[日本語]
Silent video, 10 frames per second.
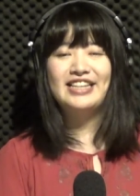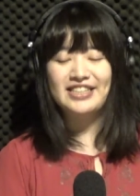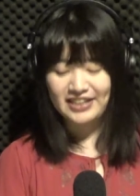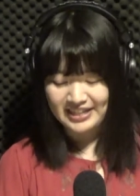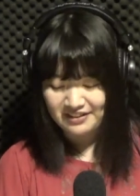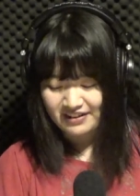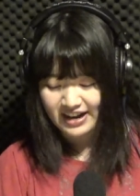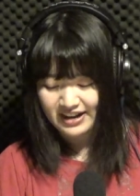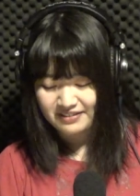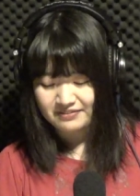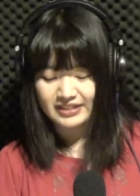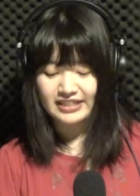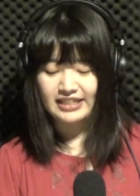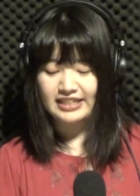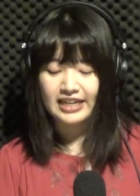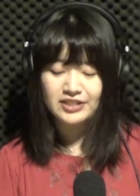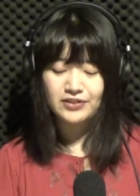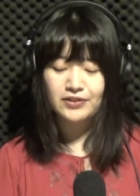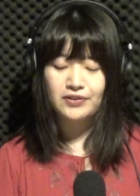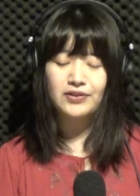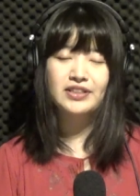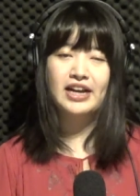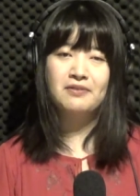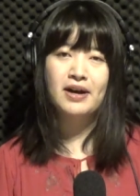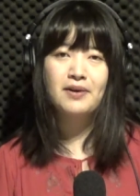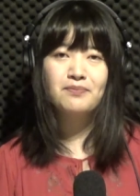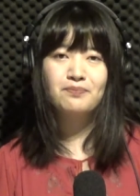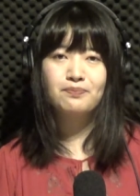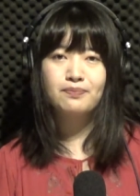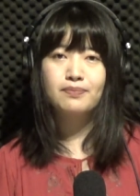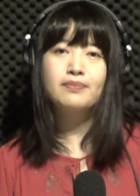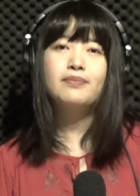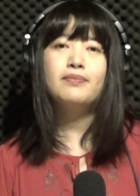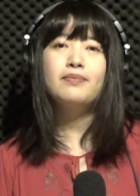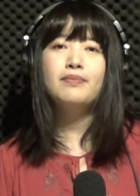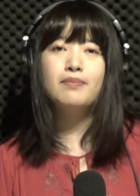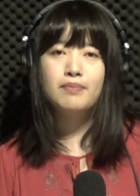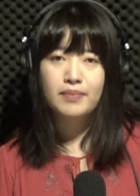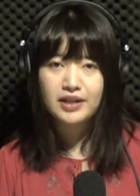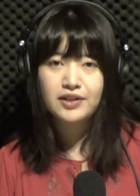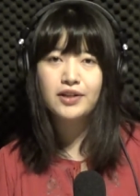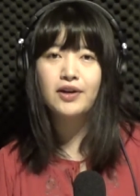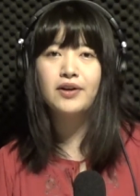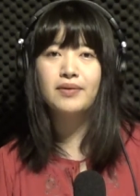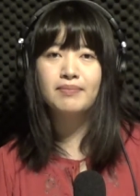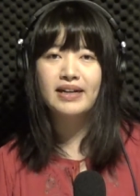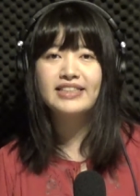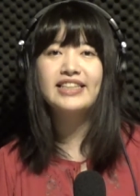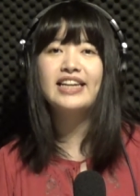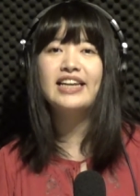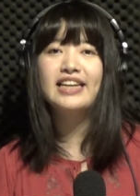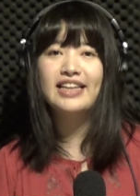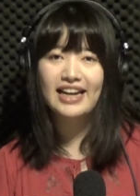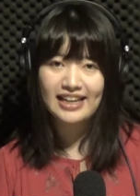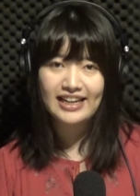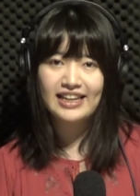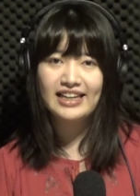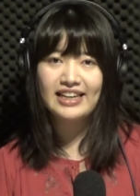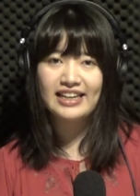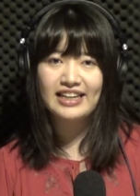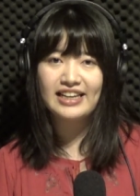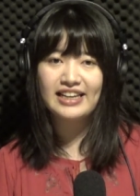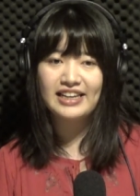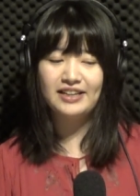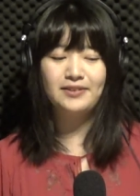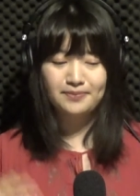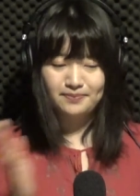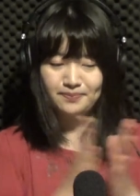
それではまず最初のコーナーはミクのマンスリーダイアリー